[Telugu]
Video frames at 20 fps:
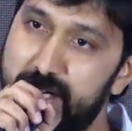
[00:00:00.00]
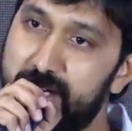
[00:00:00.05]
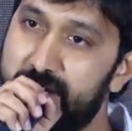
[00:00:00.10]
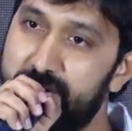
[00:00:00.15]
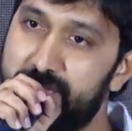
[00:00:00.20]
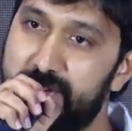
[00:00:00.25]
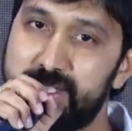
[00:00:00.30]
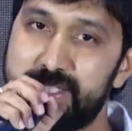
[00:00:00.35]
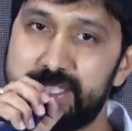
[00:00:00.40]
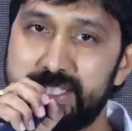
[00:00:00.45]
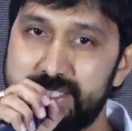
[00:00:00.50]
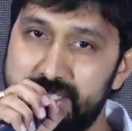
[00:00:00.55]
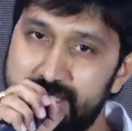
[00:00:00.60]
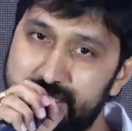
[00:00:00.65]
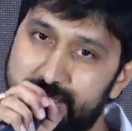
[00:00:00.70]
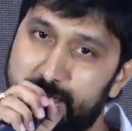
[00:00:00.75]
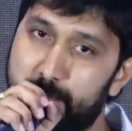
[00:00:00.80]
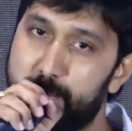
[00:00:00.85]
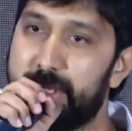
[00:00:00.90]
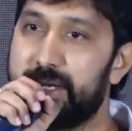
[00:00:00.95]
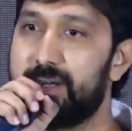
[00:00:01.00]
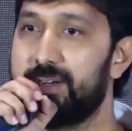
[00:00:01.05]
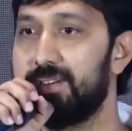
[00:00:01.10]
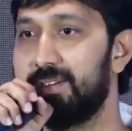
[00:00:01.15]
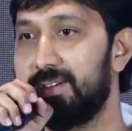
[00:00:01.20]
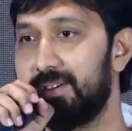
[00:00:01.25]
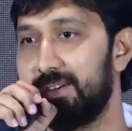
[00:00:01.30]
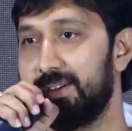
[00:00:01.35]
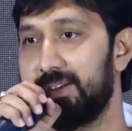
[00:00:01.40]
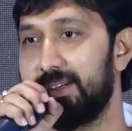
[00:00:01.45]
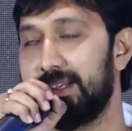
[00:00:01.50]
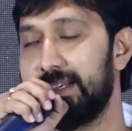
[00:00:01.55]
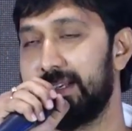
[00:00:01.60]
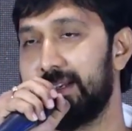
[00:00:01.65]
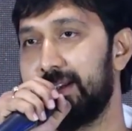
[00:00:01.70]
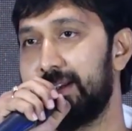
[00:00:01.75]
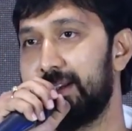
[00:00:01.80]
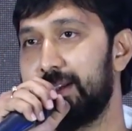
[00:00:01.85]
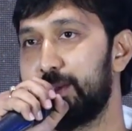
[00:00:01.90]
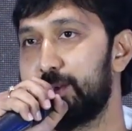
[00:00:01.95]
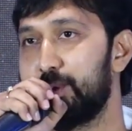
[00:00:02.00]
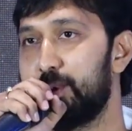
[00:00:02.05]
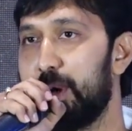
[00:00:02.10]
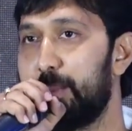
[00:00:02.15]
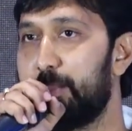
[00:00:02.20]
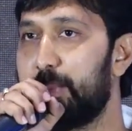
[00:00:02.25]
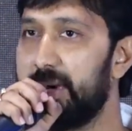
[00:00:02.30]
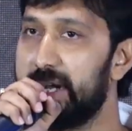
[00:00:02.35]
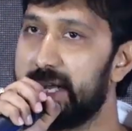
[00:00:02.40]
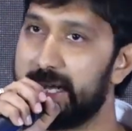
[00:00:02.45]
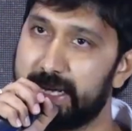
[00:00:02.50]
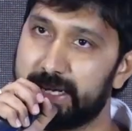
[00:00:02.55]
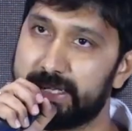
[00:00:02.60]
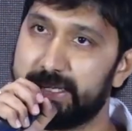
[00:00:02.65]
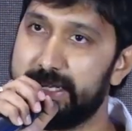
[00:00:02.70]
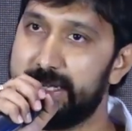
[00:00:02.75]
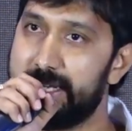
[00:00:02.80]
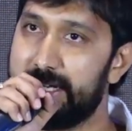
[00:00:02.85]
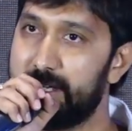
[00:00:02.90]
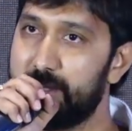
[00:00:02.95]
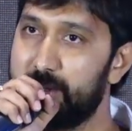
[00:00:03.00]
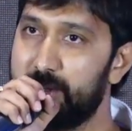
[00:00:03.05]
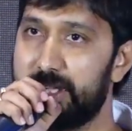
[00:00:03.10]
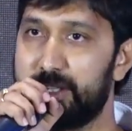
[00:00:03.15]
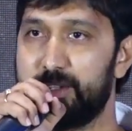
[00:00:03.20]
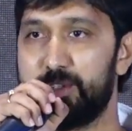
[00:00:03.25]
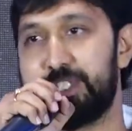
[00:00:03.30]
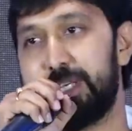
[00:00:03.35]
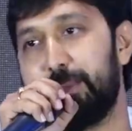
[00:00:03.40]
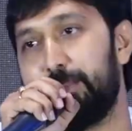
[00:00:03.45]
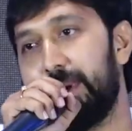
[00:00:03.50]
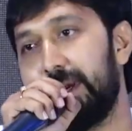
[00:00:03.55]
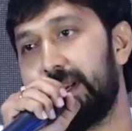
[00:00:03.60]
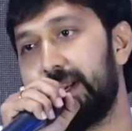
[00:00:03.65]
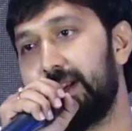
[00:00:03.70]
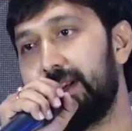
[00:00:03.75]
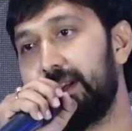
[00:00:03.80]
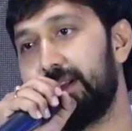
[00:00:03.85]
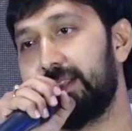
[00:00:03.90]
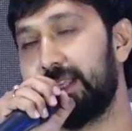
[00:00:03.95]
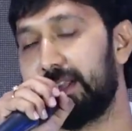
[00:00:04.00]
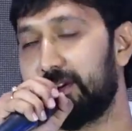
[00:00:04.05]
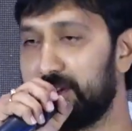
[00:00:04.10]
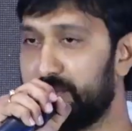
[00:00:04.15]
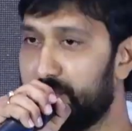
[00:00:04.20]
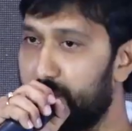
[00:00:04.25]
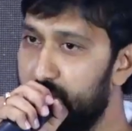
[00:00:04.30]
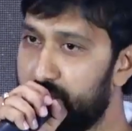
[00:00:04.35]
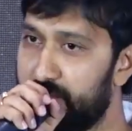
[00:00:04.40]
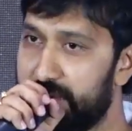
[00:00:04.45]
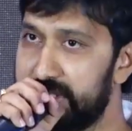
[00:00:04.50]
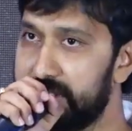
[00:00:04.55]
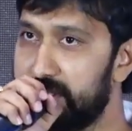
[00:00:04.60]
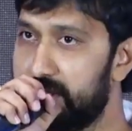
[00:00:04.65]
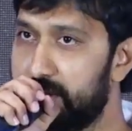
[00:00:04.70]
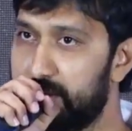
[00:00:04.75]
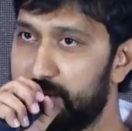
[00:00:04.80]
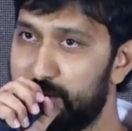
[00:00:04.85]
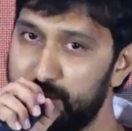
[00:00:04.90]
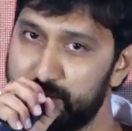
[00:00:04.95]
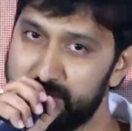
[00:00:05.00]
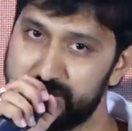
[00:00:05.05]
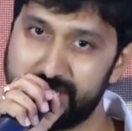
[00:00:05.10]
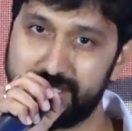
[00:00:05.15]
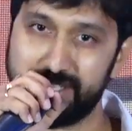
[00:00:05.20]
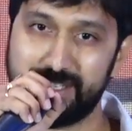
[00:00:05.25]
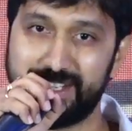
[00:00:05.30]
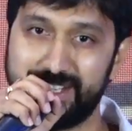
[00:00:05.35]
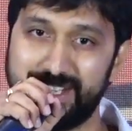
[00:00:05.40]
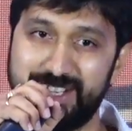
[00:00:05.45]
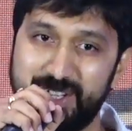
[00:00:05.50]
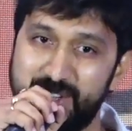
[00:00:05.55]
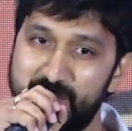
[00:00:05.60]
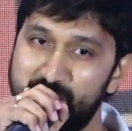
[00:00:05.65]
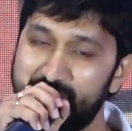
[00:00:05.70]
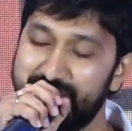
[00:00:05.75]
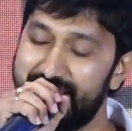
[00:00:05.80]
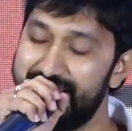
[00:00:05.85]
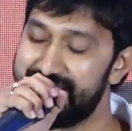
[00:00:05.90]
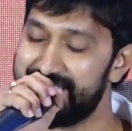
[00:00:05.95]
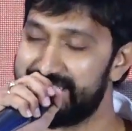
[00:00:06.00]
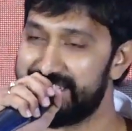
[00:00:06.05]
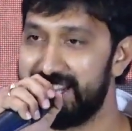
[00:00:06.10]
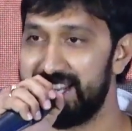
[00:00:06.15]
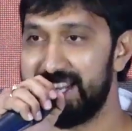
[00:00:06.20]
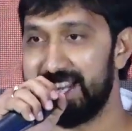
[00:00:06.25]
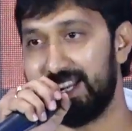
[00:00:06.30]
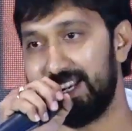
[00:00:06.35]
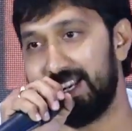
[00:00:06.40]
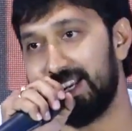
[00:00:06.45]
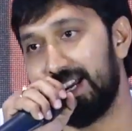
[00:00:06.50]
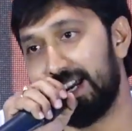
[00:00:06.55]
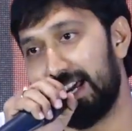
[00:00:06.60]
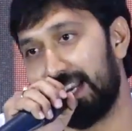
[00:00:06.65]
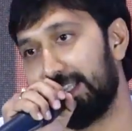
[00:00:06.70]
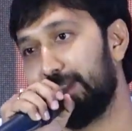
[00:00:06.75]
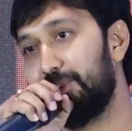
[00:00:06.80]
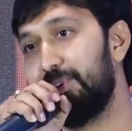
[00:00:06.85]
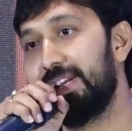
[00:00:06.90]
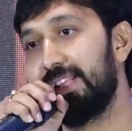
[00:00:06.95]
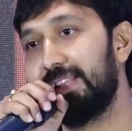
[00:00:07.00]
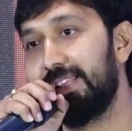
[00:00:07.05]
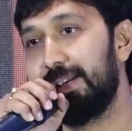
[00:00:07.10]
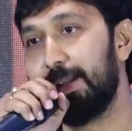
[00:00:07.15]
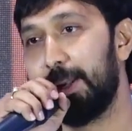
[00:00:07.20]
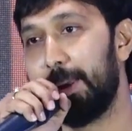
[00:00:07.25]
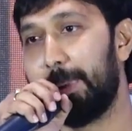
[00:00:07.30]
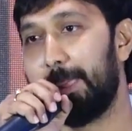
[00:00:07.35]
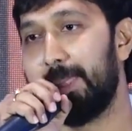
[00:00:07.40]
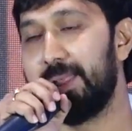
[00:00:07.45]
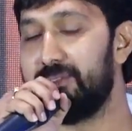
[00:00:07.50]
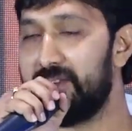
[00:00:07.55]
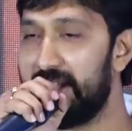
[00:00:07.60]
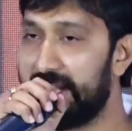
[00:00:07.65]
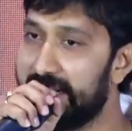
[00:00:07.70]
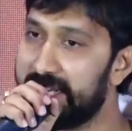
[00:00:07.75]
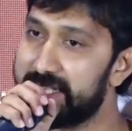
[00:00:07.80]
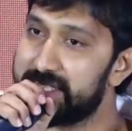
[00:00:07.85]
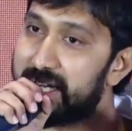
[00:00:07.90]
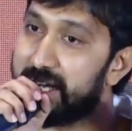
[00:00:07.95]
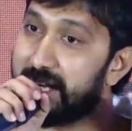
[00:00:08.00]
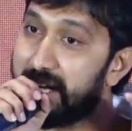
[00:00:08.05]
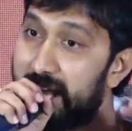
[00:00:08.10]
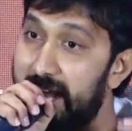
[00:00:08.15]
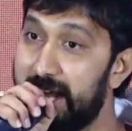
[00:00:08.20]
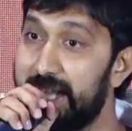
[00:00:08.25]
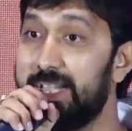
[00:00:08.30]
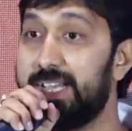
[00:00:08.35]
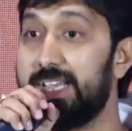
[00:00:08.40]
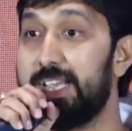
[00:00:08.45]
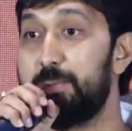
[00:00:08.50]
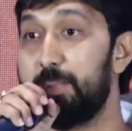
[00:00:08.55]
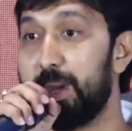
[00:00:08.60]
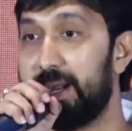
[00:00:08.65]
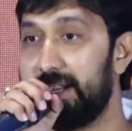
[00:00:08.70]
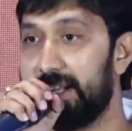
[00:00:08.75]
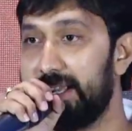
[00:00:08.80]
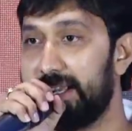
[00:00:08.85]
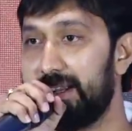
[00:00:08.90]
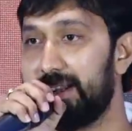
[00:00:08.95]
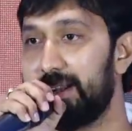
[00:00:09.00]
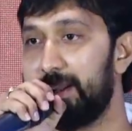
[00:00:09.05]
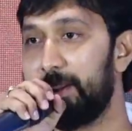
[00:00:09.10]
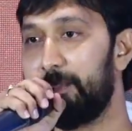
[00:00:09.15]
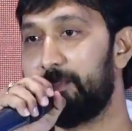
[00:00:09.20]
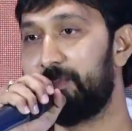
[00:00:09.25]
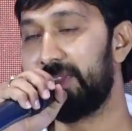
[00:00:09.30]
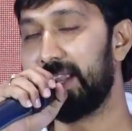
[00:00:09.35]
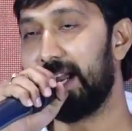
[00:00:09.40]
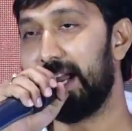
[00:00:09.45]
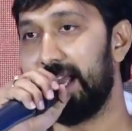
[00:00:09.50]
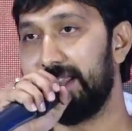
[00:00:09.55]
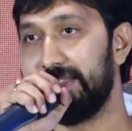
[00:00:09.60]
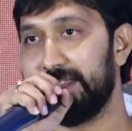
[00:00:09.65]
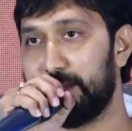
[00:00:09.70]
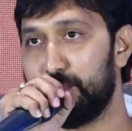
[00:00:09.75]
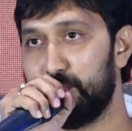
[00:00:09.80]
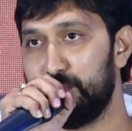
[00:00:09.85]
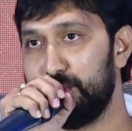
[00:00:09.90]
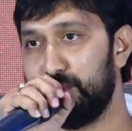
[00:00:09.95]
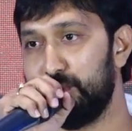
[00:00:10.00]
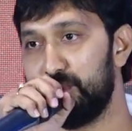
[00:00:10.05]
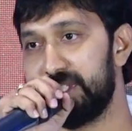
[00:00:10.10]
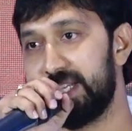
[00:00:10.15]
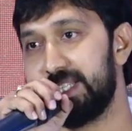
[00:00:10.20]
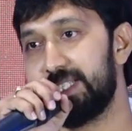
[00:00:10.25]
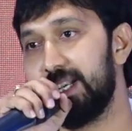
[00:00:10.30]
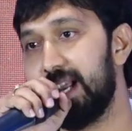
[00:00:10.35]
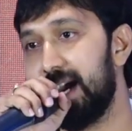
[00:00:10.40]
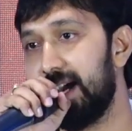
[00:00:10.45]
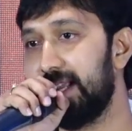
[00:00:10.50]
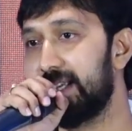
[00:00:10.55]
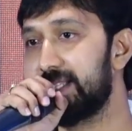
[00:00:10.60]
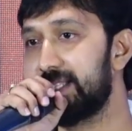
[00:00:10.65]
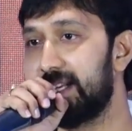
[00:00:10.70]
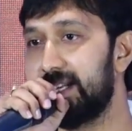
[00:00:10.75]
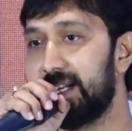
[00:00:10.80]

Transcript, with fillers: నా రిఫర్ చేసింది తమన్ సో అప్పుడు నాకు అర్థం కాలేదు ఎందుకు చెప్పారని తర్వాత ఫస్ట్ లుక్ లుక్ టెస్ట్ చేయగానే నాకు అర్థమైంది వెంకటేష్ గారి హైట్కి అంటే అంతకుముందు నువ్వు చేసిన ఆర్ఎక్స్